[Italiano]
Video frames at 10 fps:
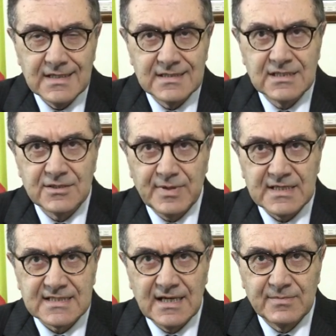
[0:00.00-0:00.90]

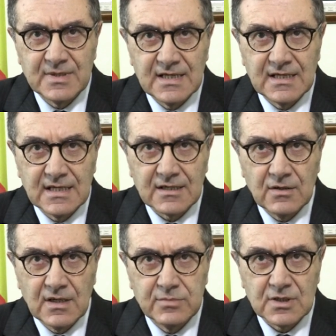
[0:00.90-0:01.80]
indispensabile è la
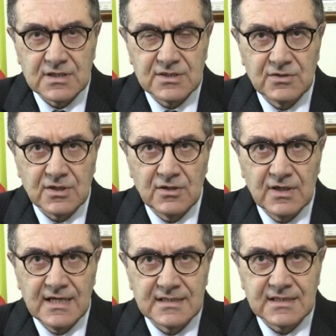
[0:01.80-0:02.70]
collaborazione
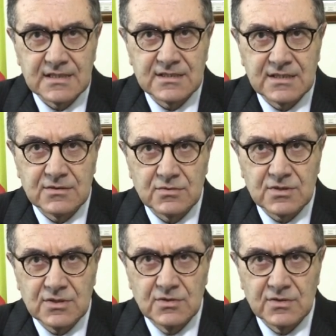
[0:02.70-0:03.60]
con le altre
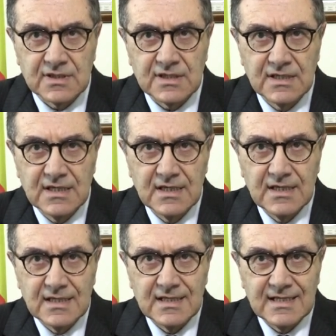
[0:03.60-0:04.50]
istituzioni,
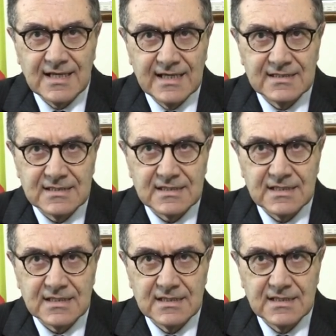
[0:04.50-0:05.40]
gli
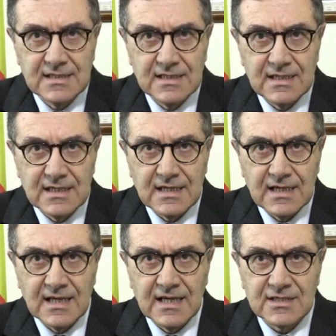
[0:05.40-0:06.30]
enti
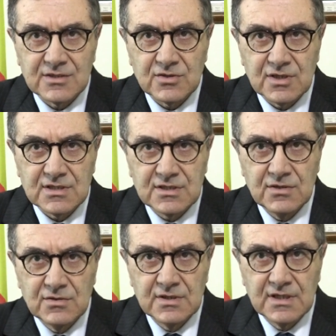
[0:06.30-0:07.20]
e le
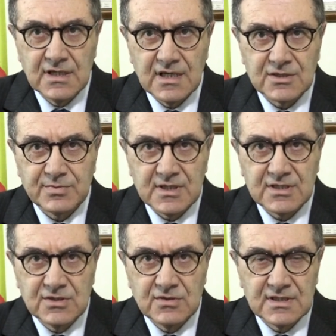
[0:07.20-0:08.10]
associazioni,
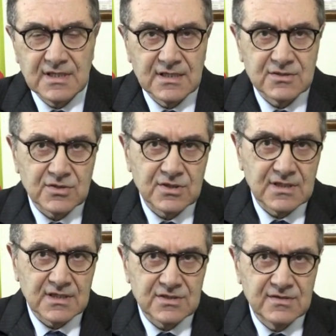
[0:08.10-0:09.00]
espressione della
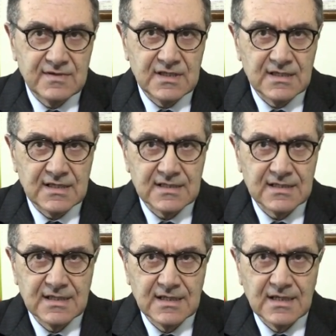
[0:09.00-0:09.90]
società
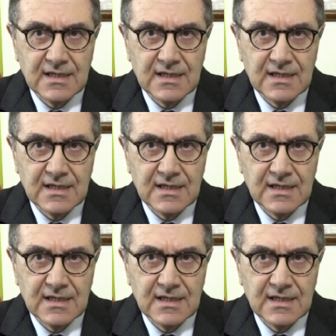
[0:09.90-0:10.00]
civile,